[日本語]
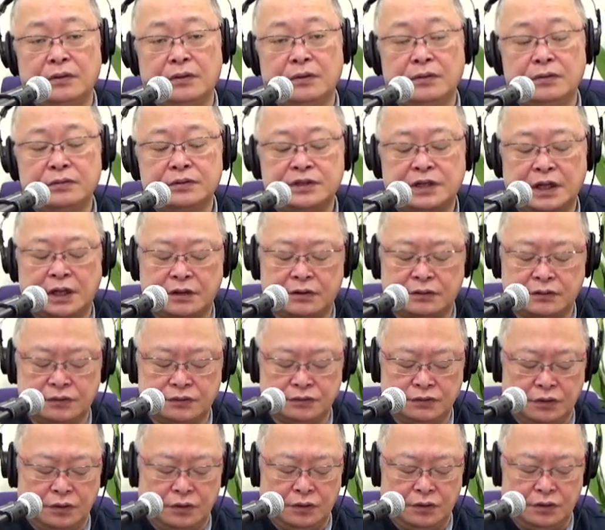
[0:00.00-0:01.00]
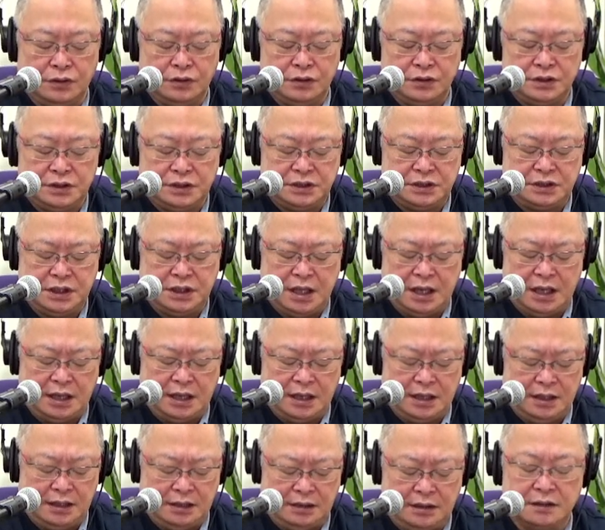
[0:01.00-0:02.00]
チェックをし
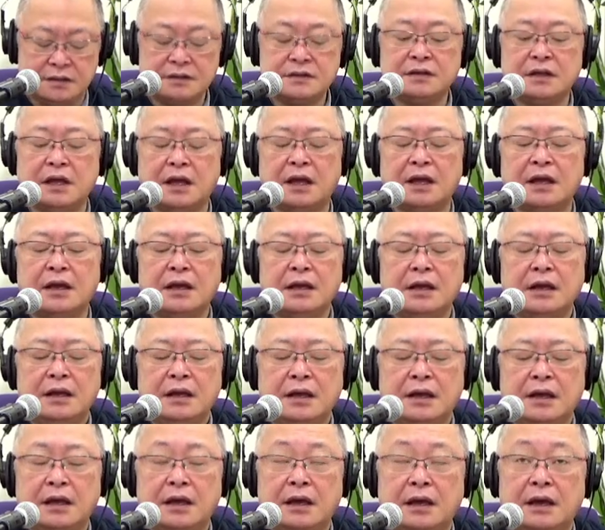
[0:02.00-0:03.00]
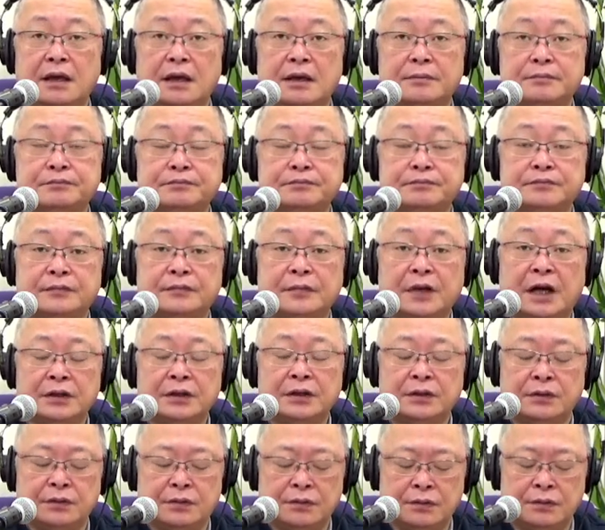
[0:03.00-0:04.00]
てですね、
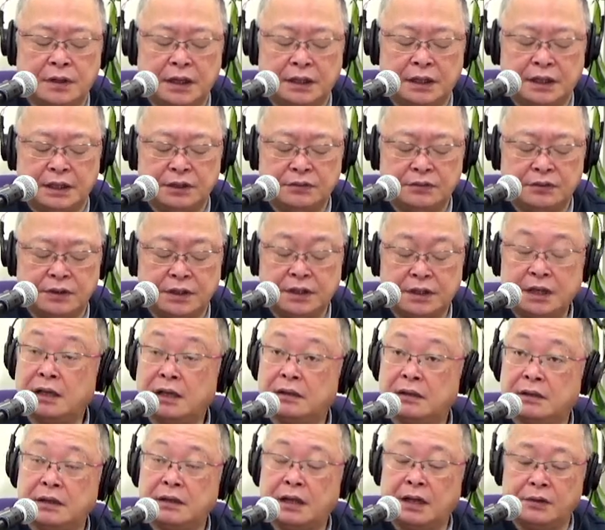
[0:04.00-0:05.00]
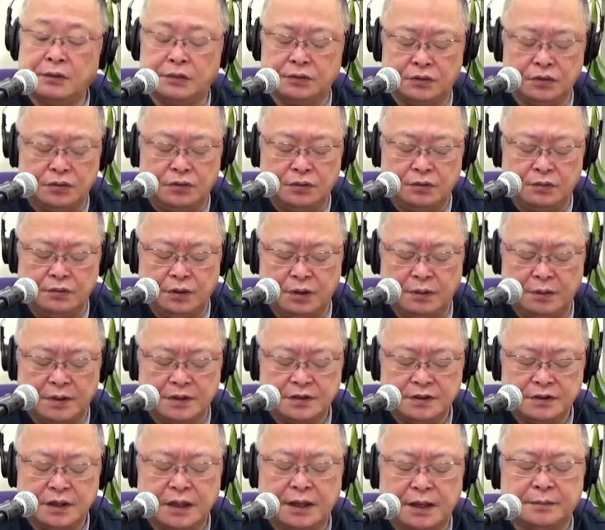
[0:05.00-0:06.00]
置かないといかんだろうと思いま
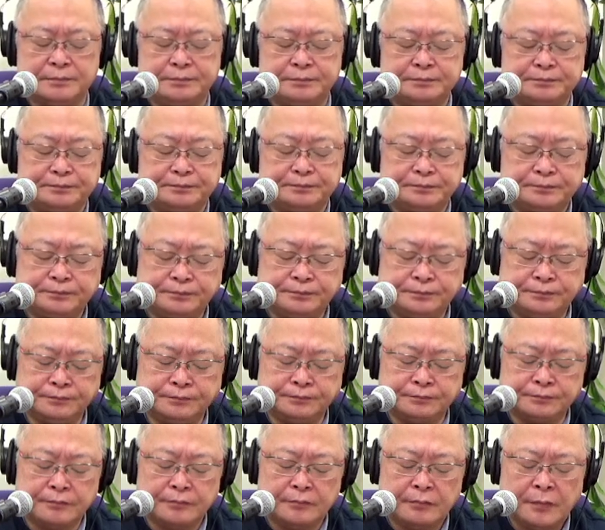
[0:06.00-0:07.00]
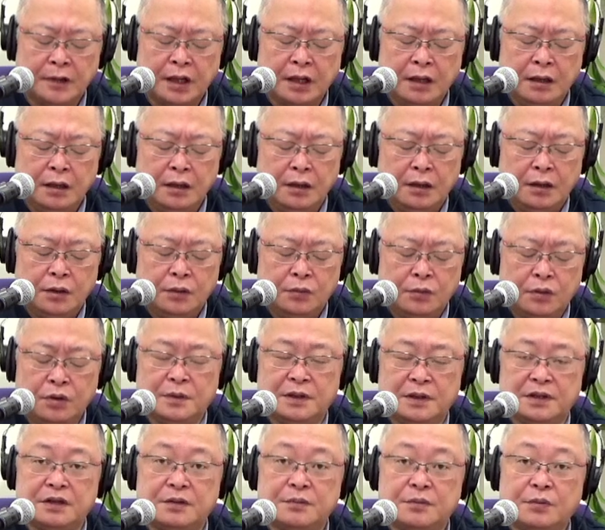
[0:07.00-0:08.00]
すね。これ
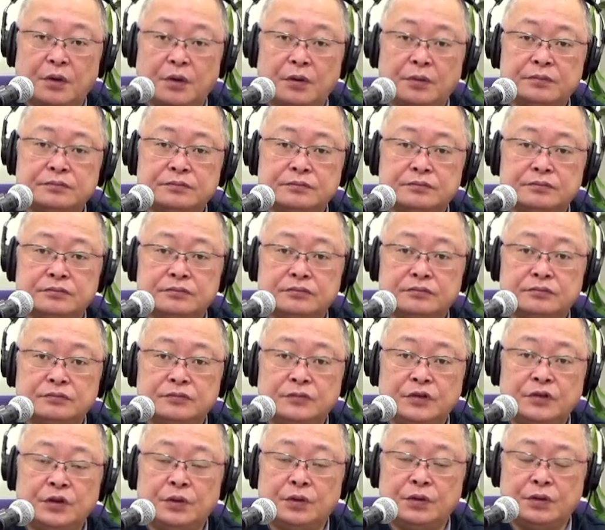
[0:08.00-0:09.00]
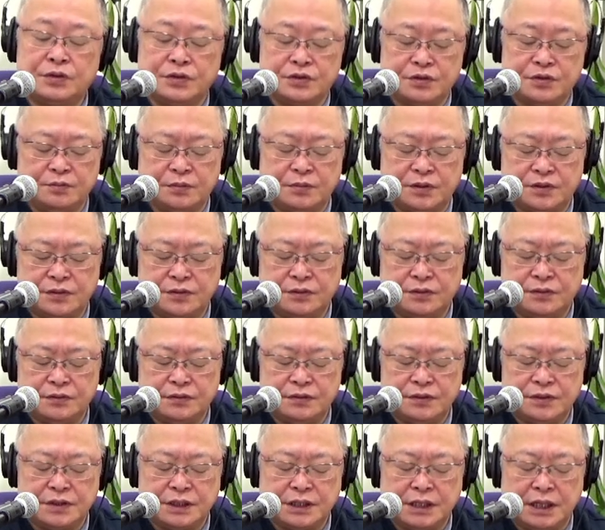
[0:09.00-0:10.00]
までにもいろいろ準備する
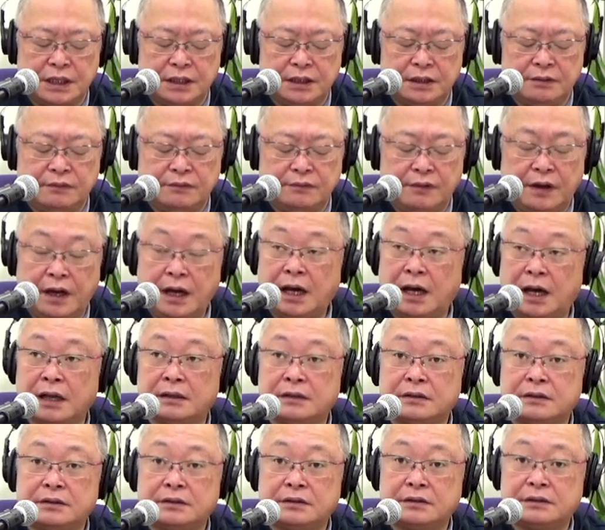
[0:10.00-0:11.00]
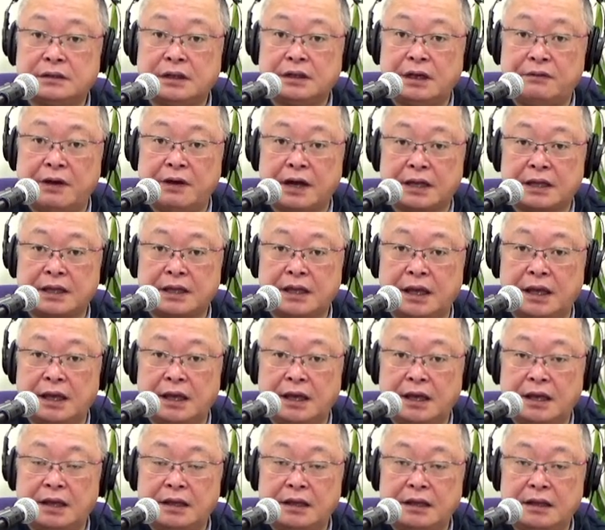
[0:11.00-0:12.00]
時間はあったわ
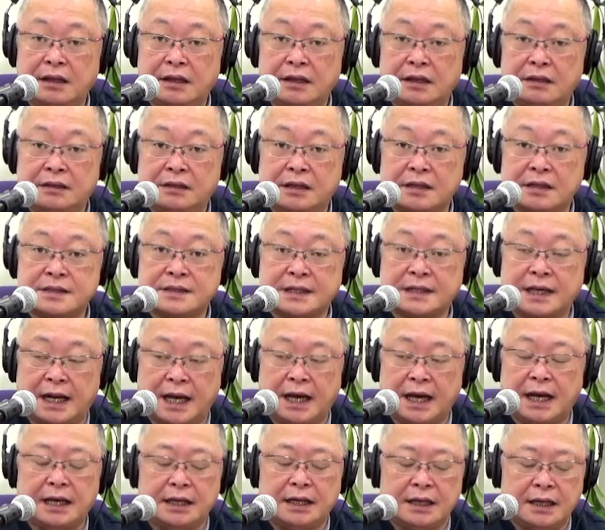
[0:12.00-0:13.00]
けですから、